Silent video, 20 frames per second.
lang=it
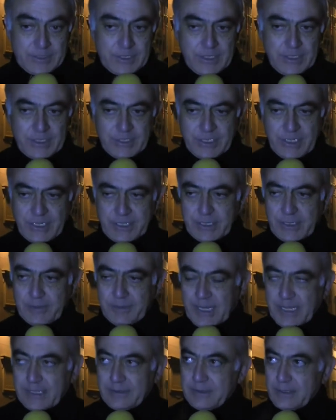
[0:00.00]
Sì,
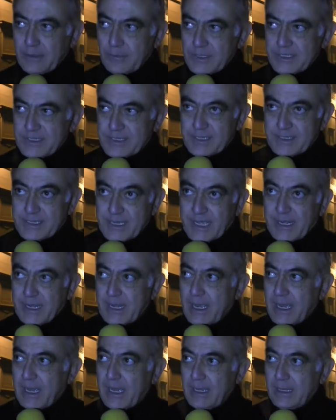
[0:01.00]
certamente, questa
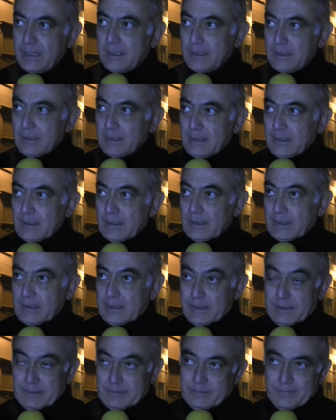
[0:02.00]
sera
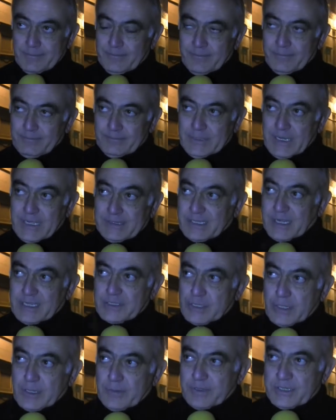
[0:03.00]
eh,
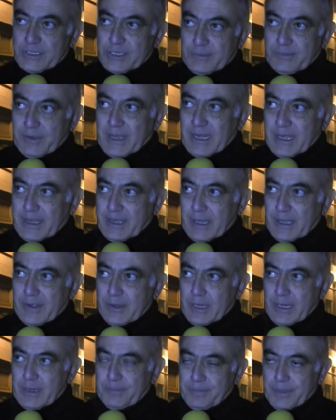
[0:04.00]
l'attrazione principale è
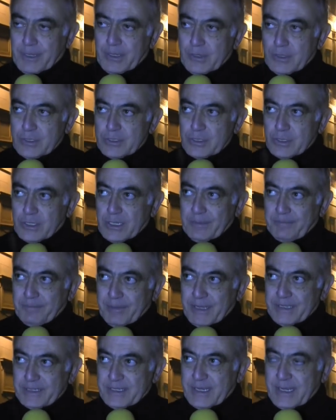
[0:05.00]
chiaro è il percorso del
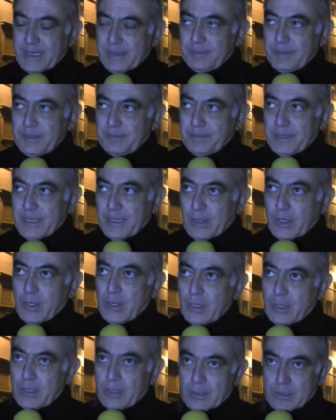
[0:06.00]
presepe,
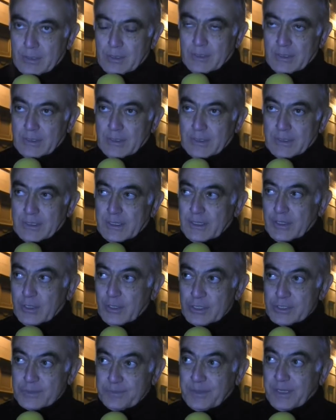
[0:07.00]
però
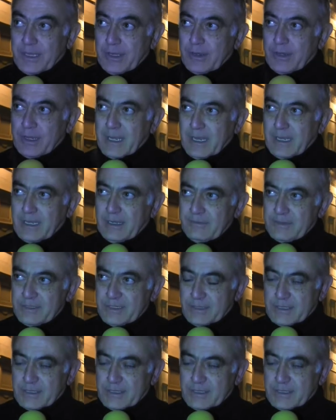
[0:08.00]
io spero che i